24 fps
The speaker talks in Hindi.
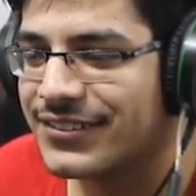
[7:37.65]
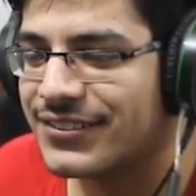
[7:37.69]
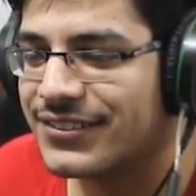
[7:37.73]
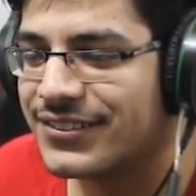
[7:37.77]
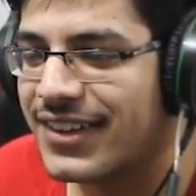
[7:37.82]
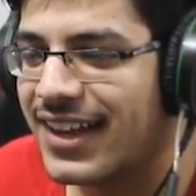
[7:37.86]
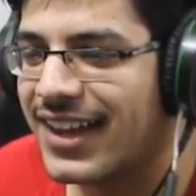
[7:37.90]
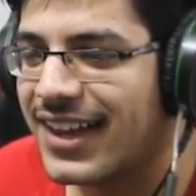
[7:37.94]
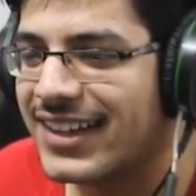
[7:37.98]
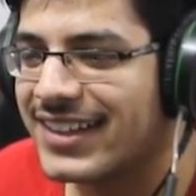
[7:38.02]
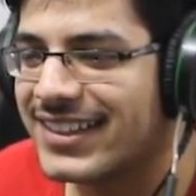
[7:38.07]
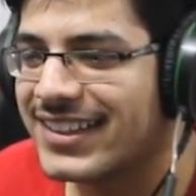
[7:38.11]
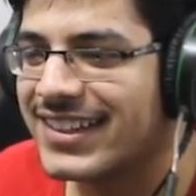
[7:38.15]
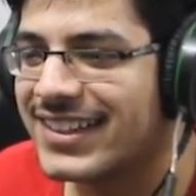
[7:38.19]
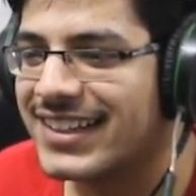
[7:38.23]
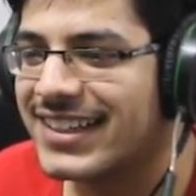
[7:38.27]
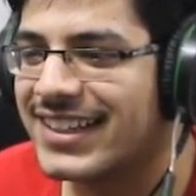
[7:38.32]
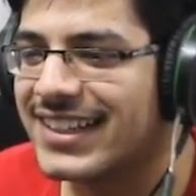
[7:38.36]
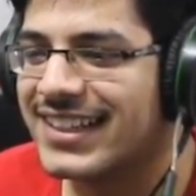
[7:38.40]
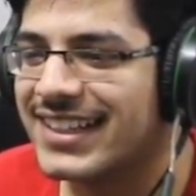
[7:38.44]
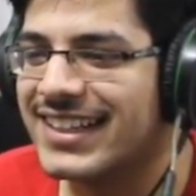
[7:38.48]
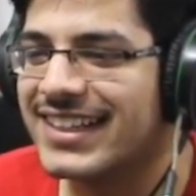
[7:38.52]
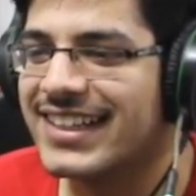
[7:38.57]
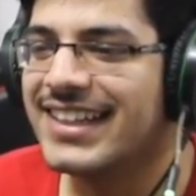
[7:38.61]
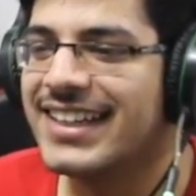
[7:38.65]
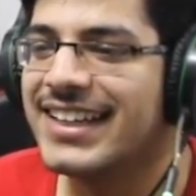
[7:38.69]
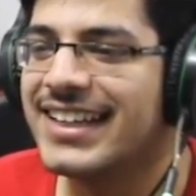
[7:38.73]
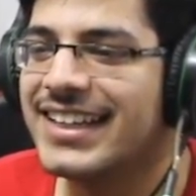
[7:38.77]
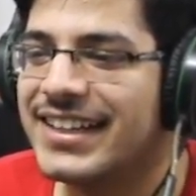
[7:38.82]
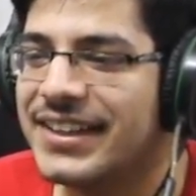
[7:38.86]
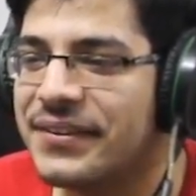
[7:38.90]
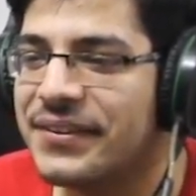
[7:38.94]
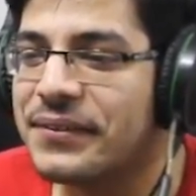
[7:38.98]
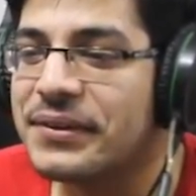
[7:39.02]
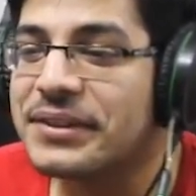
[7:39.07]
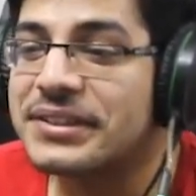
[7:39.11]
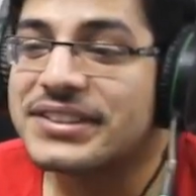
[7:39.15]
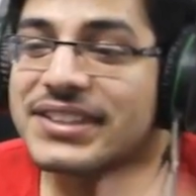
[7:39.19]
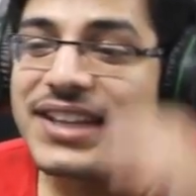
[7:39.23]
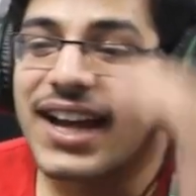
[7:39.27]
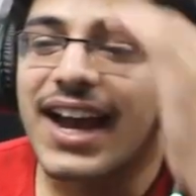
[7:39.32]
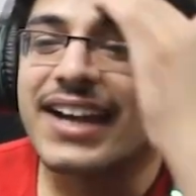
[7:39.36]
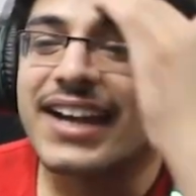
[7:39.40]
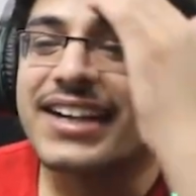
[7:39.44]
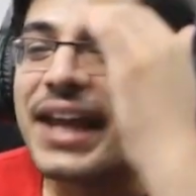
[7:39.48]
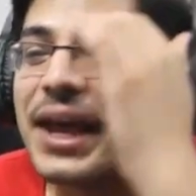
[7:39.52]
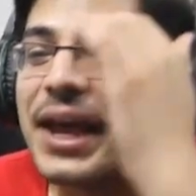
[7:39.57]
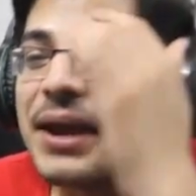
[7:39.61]
फाइनली मेरे
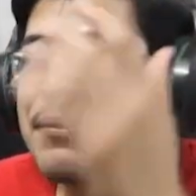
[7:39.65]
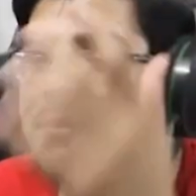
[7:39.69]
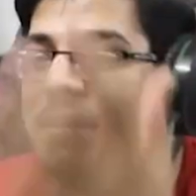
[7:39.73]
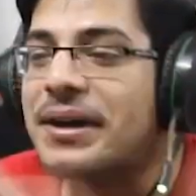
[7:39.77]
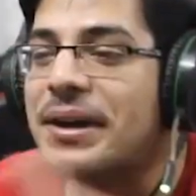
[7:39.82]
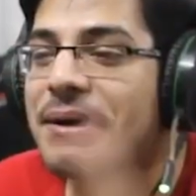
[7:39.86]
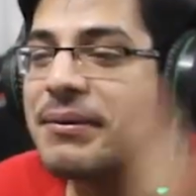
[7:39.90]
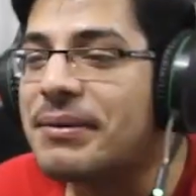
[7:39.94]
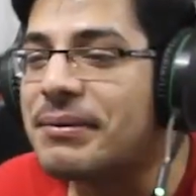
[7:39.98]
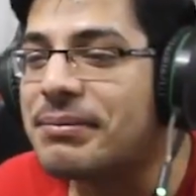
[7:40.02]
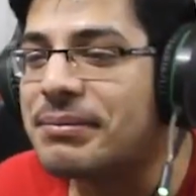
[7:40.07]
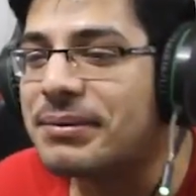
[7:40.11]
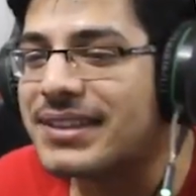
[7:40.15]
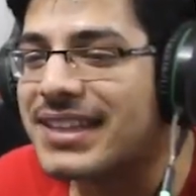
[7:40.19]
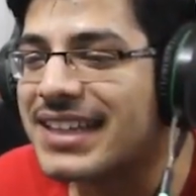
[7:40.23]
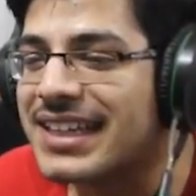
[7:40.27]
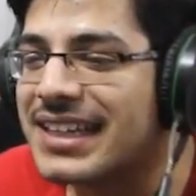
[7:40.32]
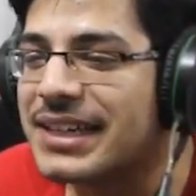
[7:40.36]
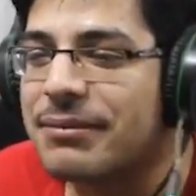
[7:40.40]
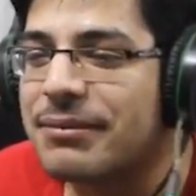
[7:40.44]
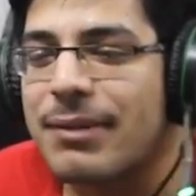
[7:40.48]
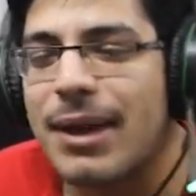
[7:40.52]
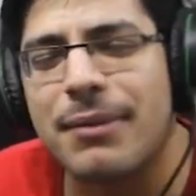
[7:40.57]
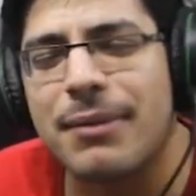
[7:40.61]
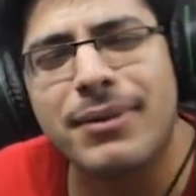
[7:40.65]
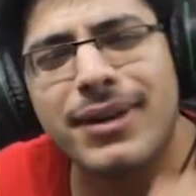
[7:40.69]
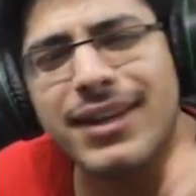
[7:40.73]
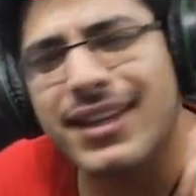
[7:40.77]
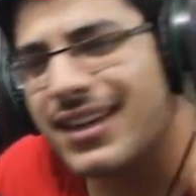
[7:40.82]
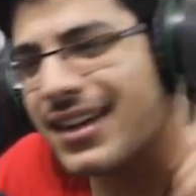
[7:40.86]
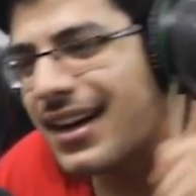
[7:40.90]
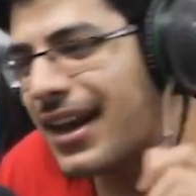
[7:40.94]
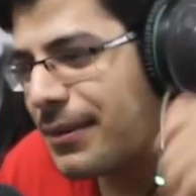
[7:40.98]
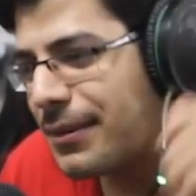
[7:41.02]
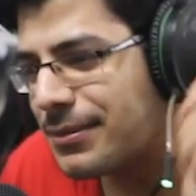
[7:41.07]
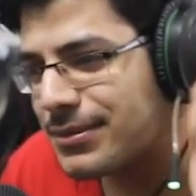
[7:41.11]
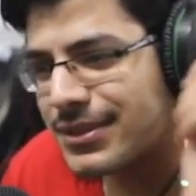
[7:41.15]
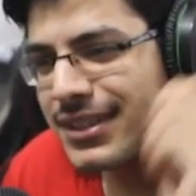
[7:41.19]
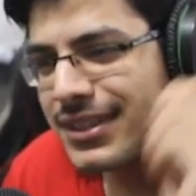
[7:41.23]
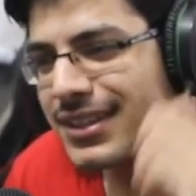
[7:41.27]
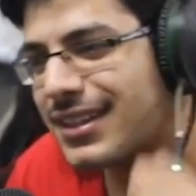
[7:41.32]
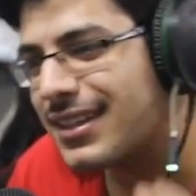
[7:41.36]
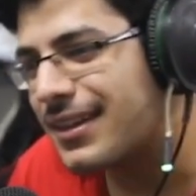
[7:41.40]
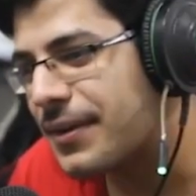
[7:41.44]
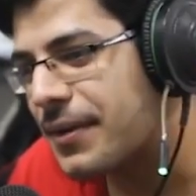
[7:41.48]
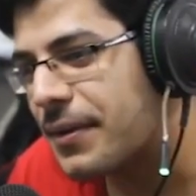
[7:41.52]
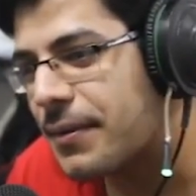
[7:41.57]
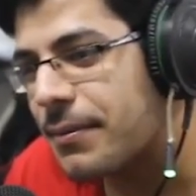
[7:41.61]
साथ डायमंड अभी पता ही नहीं मैं बड़े आराम से
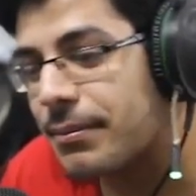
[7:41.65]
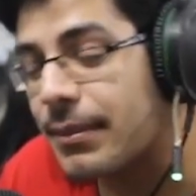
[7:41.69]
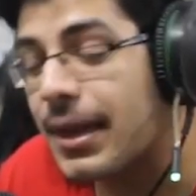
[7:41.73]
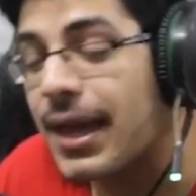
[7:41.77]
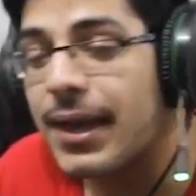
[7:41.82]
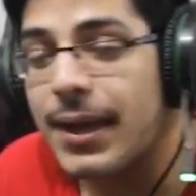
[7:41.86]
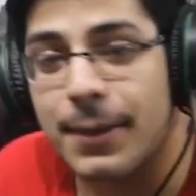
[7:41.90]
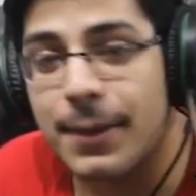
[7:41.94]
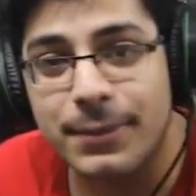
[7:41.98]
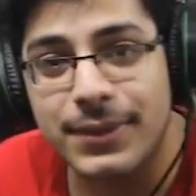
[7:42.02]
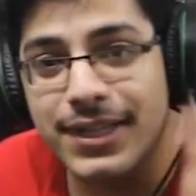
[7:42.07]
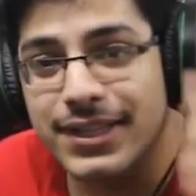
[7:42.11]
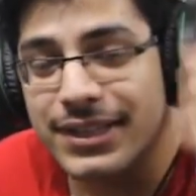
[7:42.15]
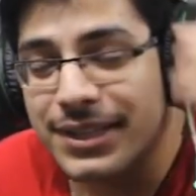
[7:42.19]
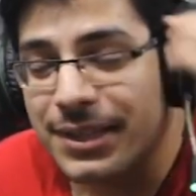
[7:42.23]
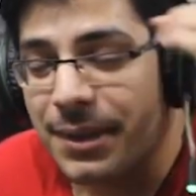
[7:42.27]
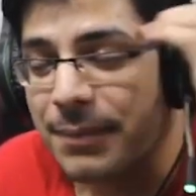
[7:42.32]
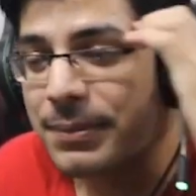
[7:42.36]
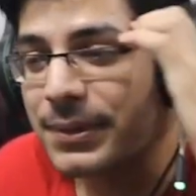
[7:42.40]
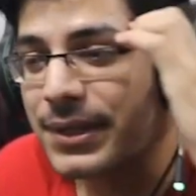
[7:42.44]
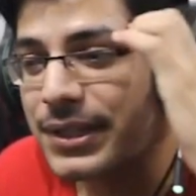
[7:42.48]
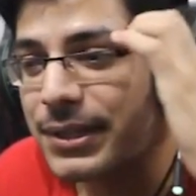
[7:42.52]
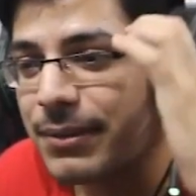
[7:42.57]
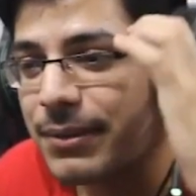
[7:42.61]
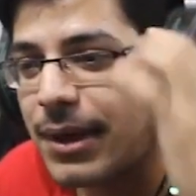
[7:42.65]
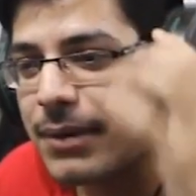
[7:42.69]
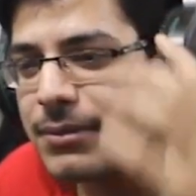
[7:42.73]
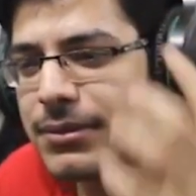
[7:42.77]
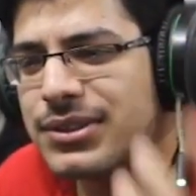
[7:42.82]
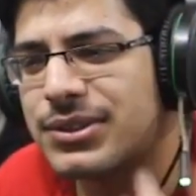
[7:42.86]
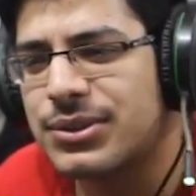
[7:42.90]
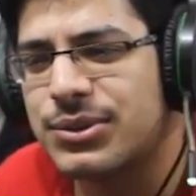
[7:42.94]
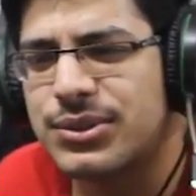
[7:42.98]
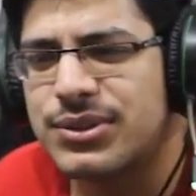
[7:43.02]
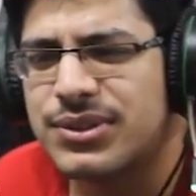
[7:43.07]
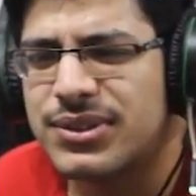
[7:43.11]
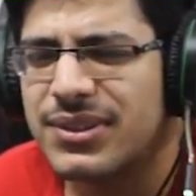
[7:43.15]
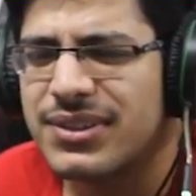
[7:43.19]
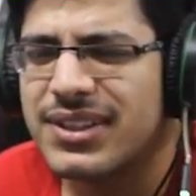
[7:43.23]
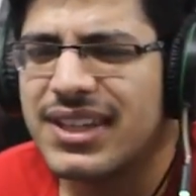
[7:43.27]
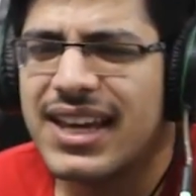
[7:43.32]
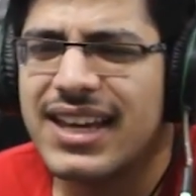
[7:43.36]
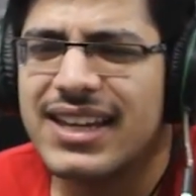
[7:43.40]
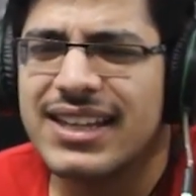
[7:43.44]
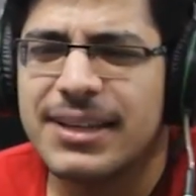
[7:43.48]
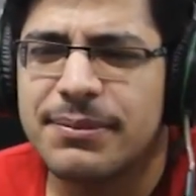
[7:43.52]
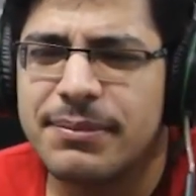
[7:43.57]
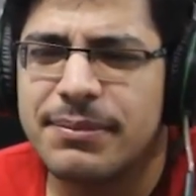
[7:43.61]
ना मैं अभी ना अपने दिमाग में सोच रहा हूँ
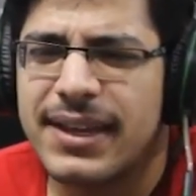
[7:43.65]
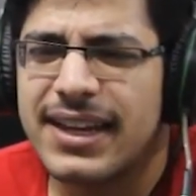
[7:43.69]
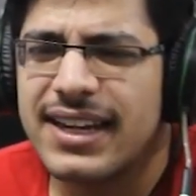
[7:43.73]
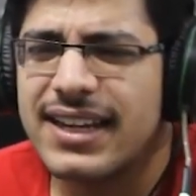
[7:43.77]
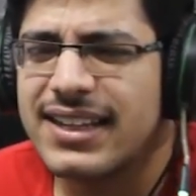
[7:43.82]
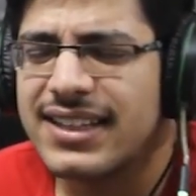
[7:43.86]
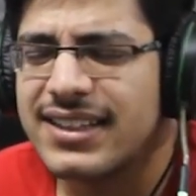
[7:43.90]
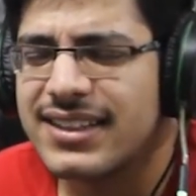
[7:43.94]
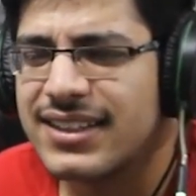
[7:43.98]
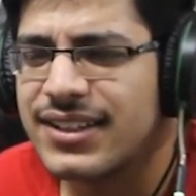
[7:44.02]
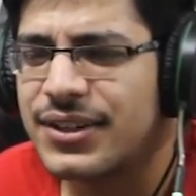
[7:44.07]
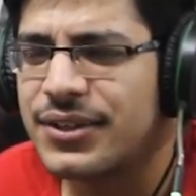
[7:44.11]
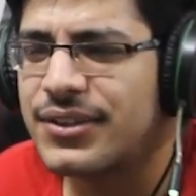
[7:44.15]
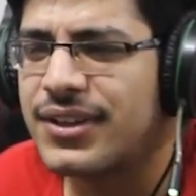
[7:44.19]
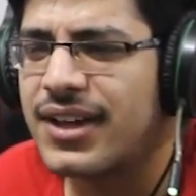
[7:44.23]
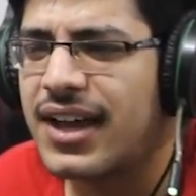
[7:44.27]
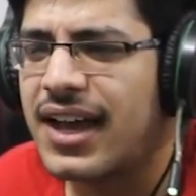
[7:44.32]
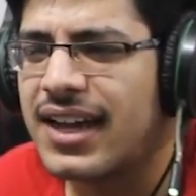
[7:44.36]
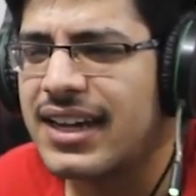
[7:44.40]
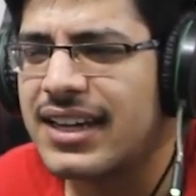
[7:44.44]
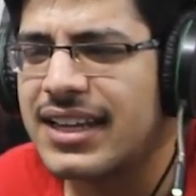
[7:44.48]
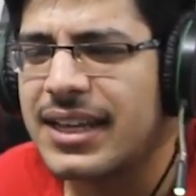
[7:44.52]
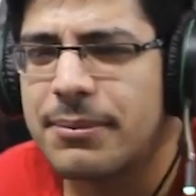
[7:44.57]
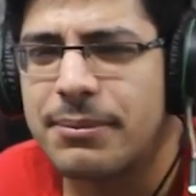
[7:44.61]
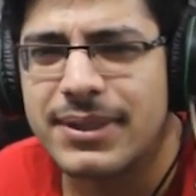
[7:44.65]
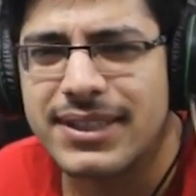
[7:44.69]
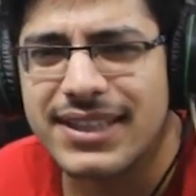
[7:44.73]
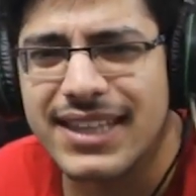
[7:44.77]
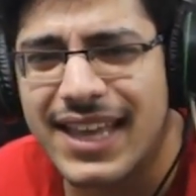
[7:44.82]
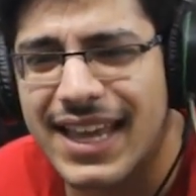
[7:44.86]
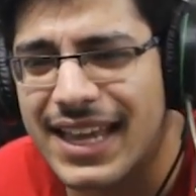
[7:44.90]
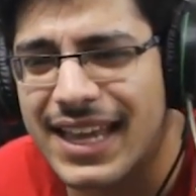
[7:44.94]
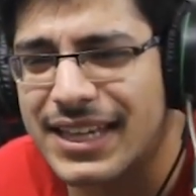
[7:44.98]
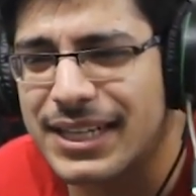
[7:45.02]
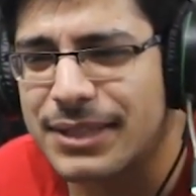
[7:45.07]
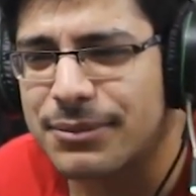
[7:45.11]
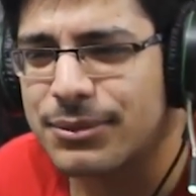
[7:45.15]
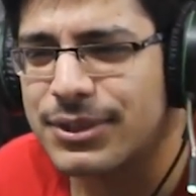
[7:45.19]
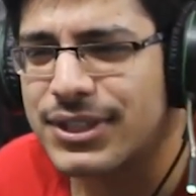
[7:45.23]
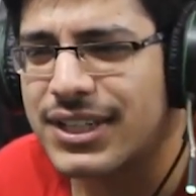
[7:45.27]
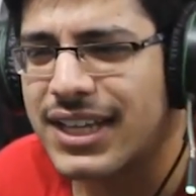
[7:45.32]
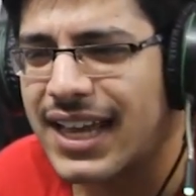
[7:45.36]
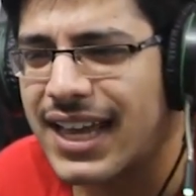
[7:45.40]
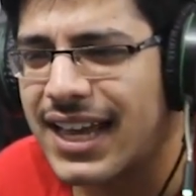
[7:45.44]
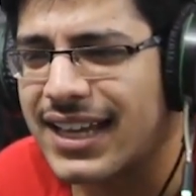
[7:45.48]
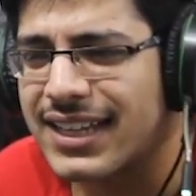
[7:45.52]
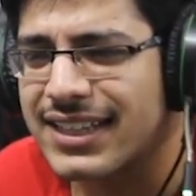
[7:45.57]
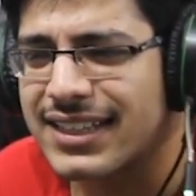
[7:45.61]
यार ये पहले इतना उठा लिया पता है नहीं मुझे
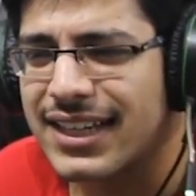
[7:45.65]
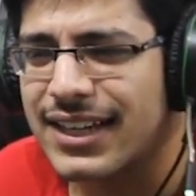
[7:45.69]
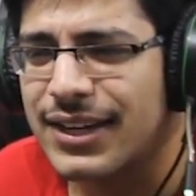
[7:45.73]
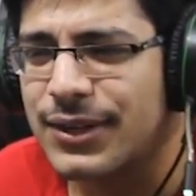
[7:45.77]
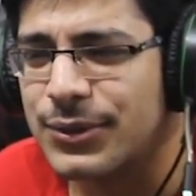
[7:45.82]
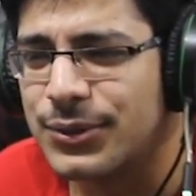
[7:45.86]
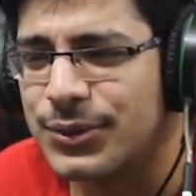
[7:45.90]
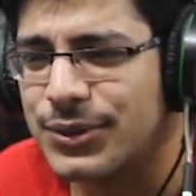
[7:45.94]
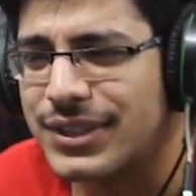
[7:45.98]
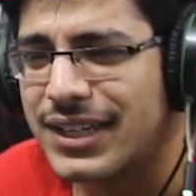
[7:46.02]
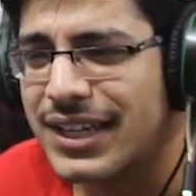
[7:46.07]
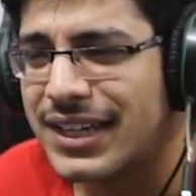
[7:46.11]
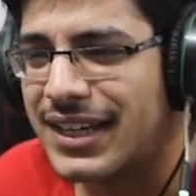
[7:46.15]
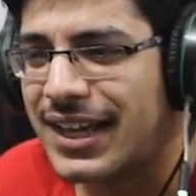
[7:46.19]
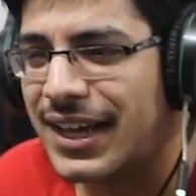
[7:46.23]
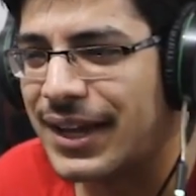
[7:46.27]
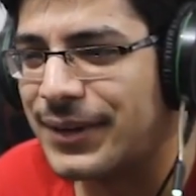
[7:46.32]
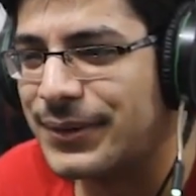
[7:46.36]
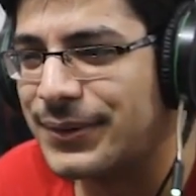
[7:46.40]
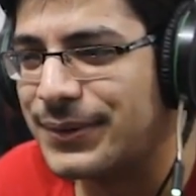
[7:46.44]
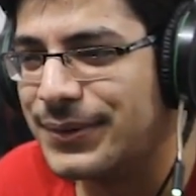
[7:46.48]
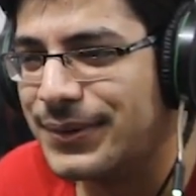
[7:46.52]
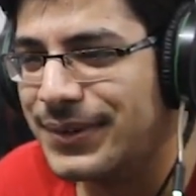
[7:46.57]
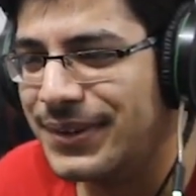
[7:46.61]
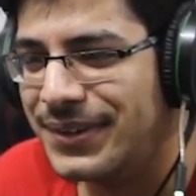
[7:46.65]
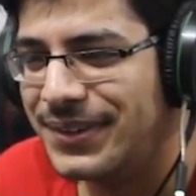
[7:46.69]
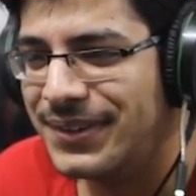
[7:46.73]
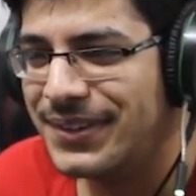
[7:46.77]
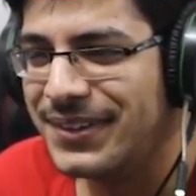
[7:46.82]
है क्या लूँ या ना लूँ